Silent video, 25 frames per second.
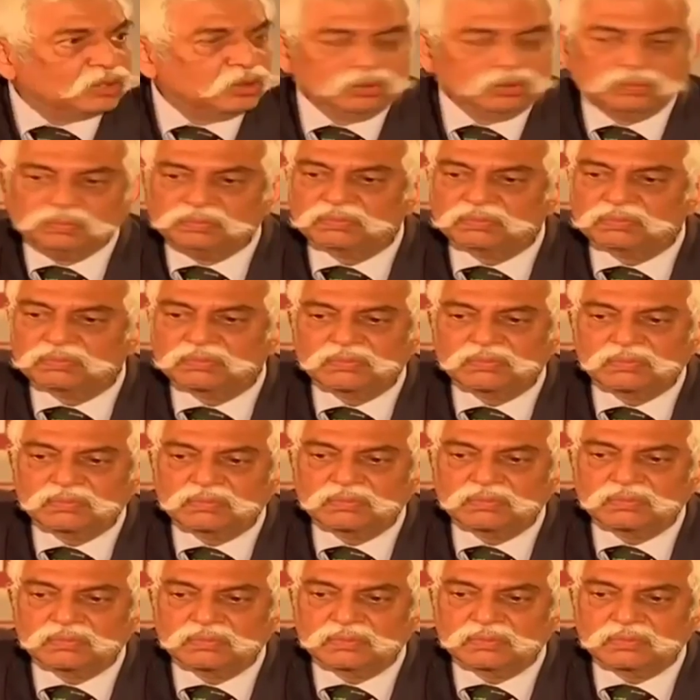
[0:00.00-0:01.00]
दूं
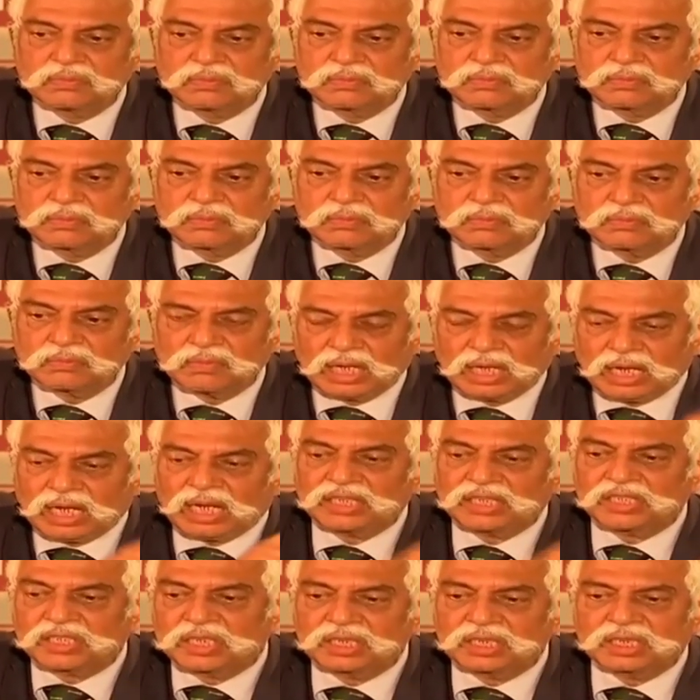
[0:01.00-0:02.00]
जी हम
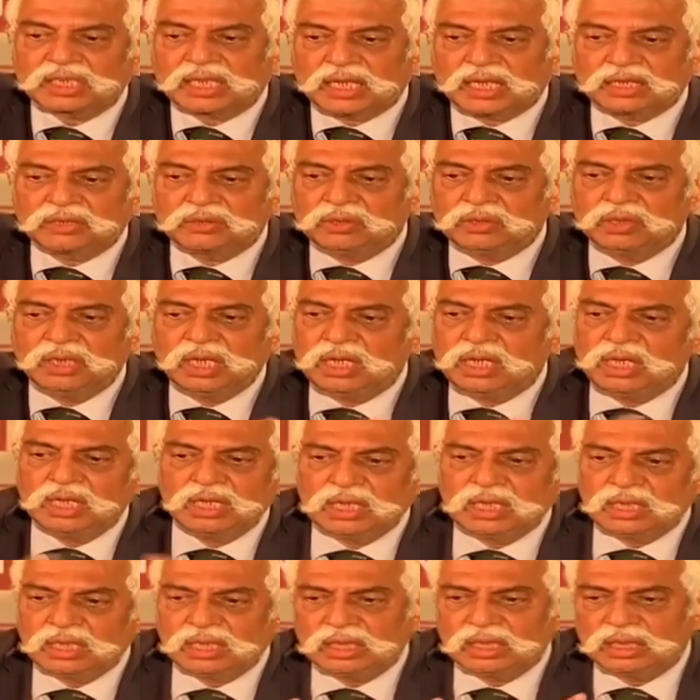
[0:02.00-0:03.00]
आएंगे आपके पास जी
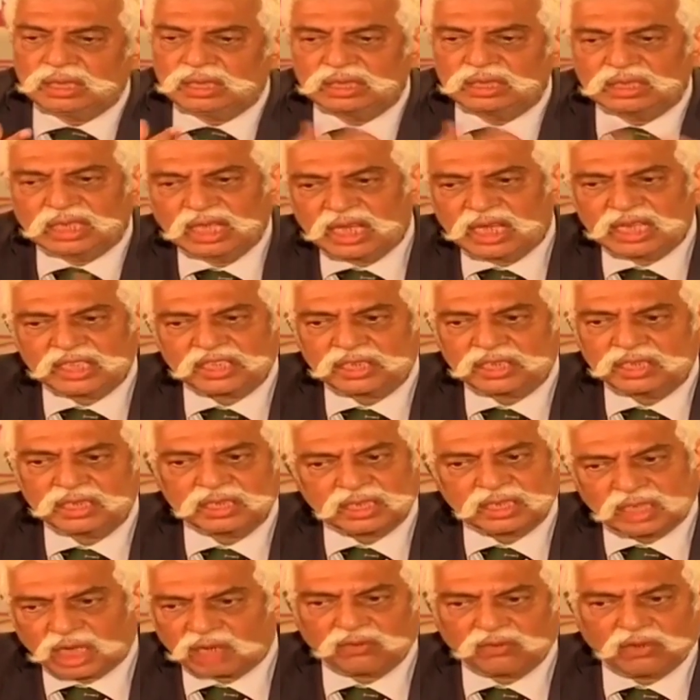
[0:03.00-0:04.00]
देश
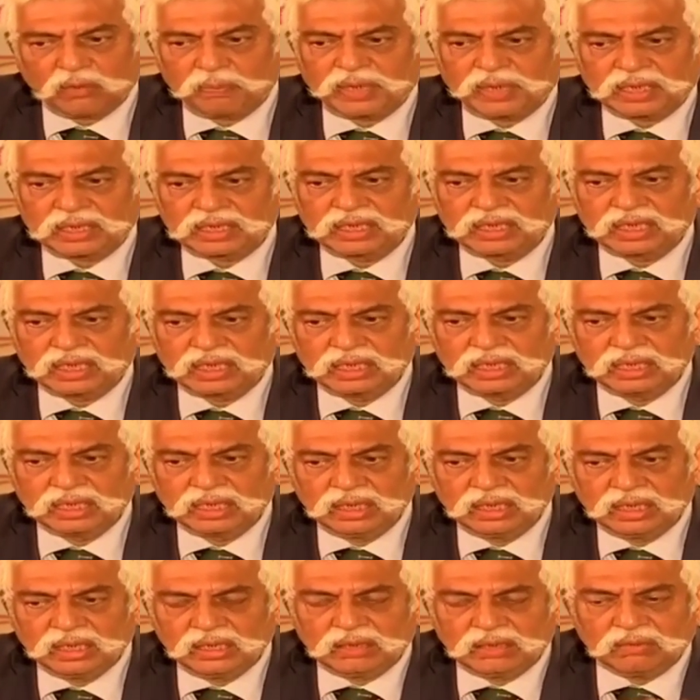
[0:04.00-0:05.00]
सर्वोपरि है
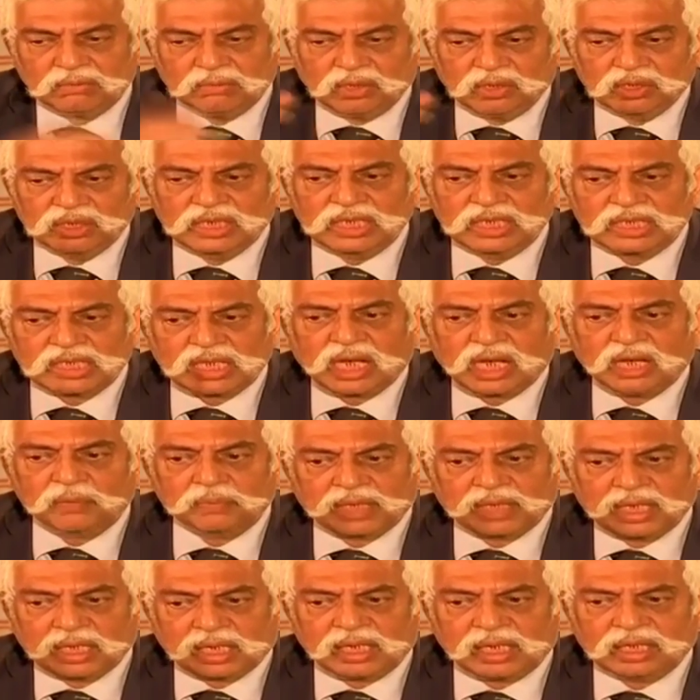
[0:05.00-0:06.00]
जी मोदी साहब
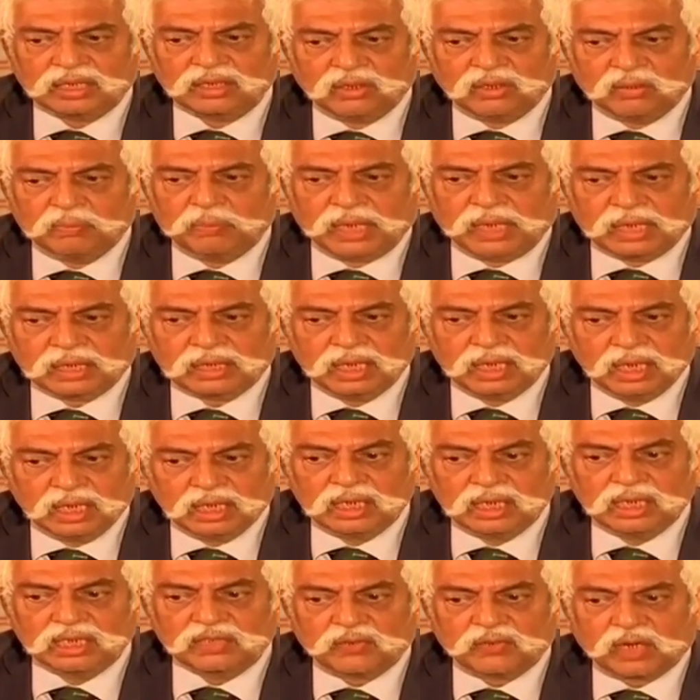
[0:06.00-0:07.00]
के कंधों पर
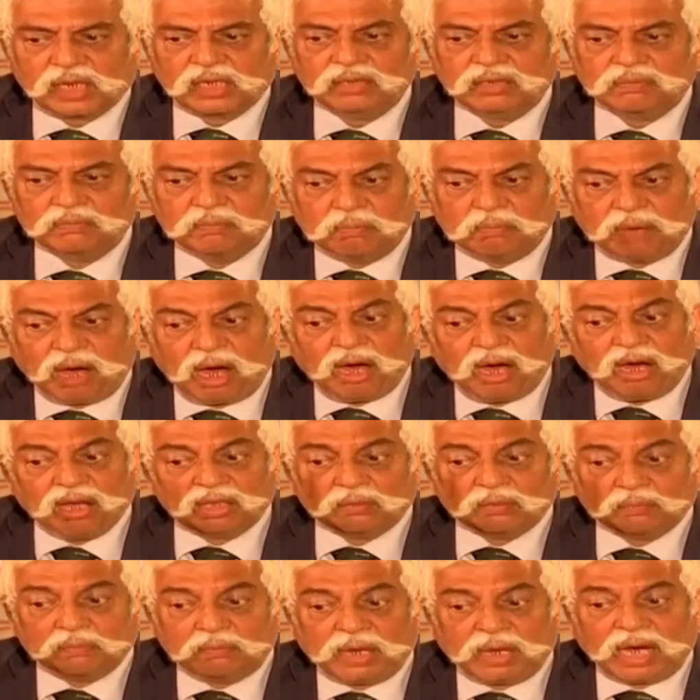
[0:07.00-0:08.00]
इस वक्त
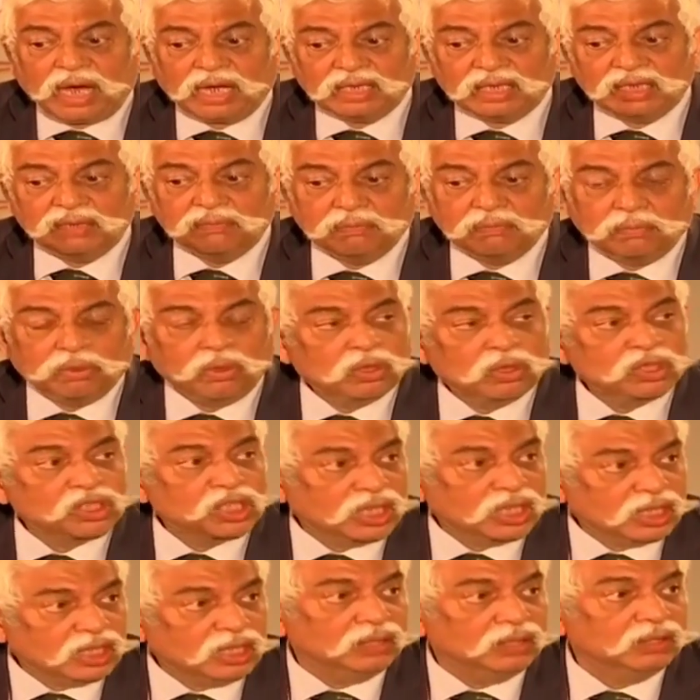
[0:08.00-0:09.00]
बहुत भारी बोझ
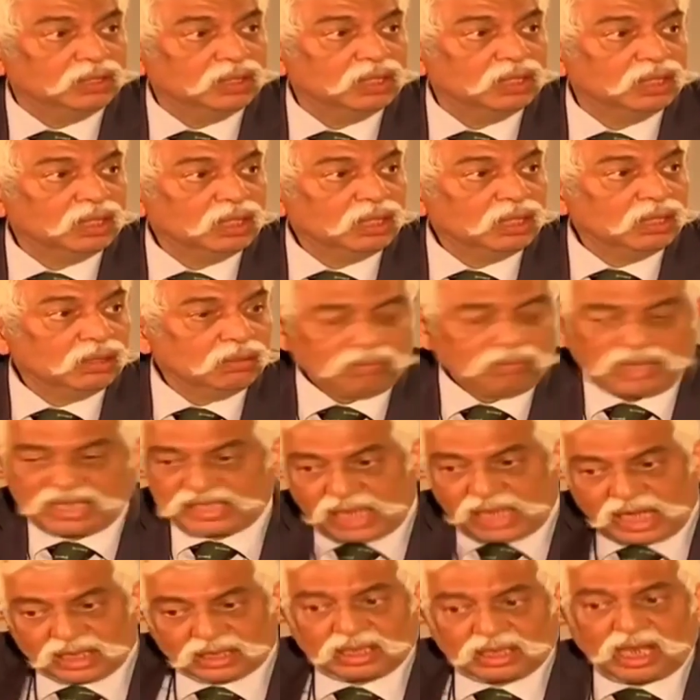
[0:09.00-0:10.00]
है मैं
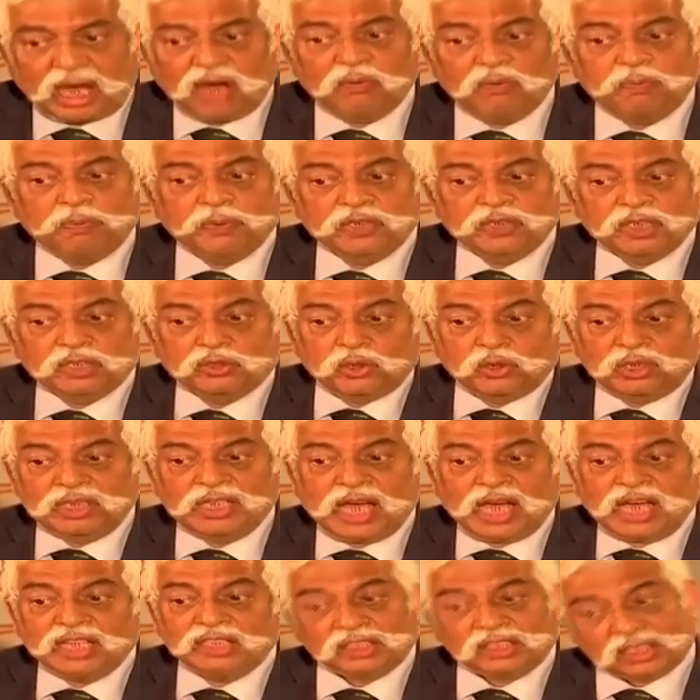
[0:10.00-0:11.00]
जानता हूं पूरी
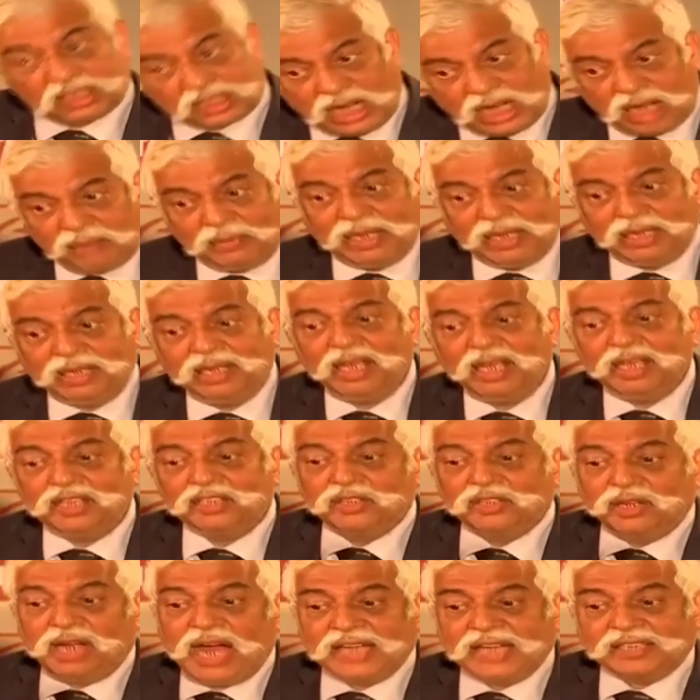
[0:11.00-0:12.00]
दुनिया शामिल
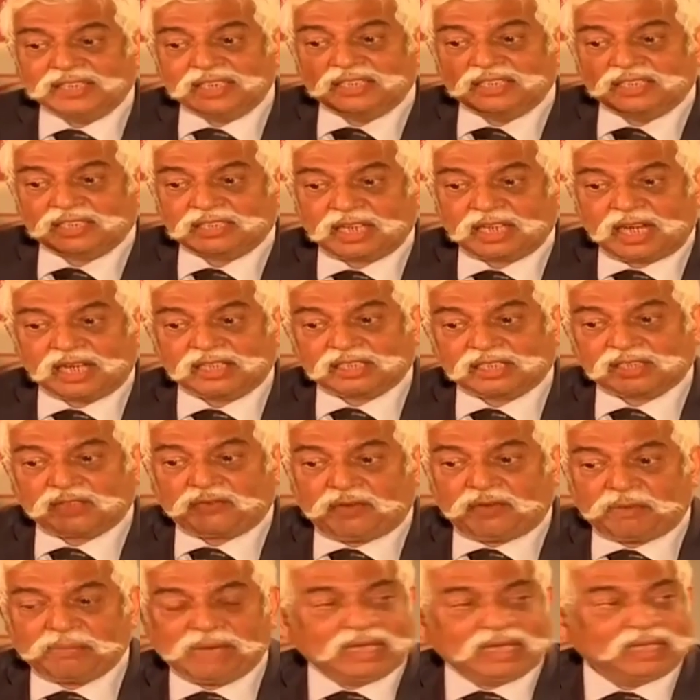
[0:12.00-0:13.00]
यूनाइटेड स्टेट्स
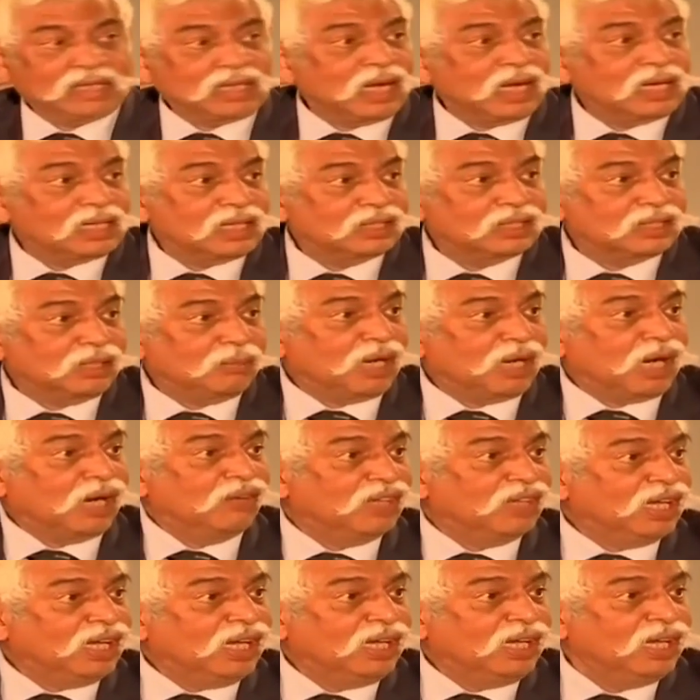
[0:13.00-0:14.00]
ऑफ अमेरिका का
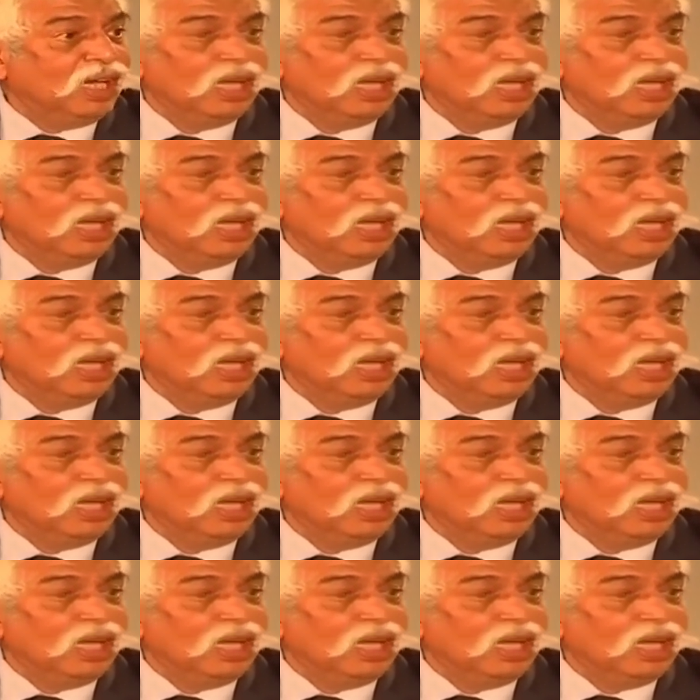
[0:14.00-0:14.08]
दबाव है